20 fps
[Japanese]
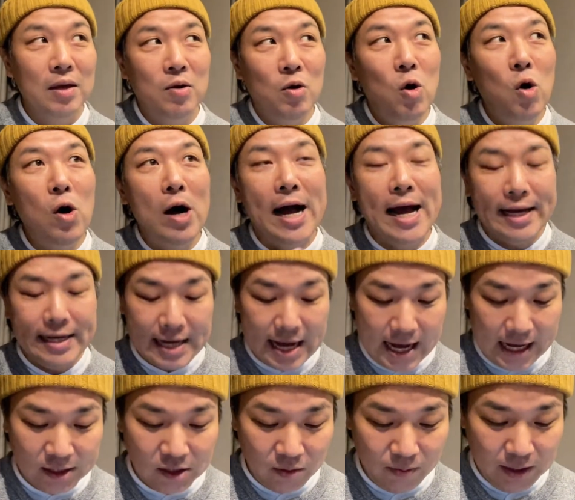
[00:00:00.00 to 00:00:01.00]
後輩
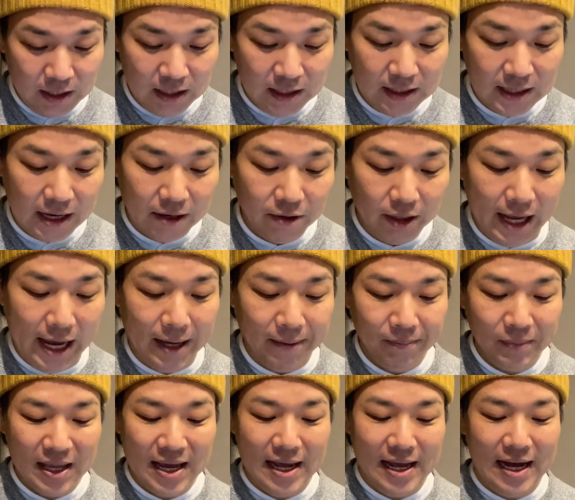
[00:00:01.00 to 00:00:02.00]
が遊びに来たので
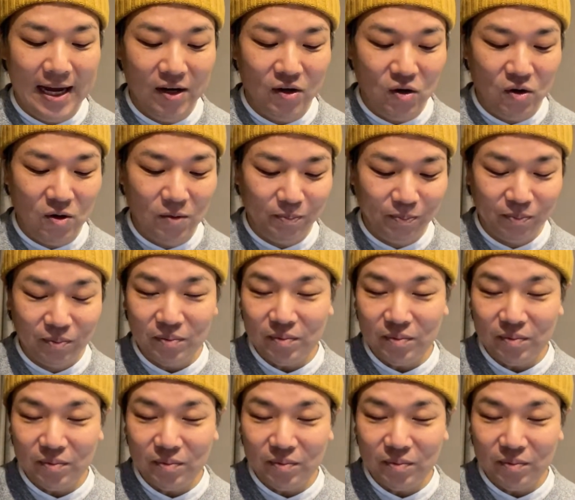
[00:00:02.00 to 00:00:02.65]
あの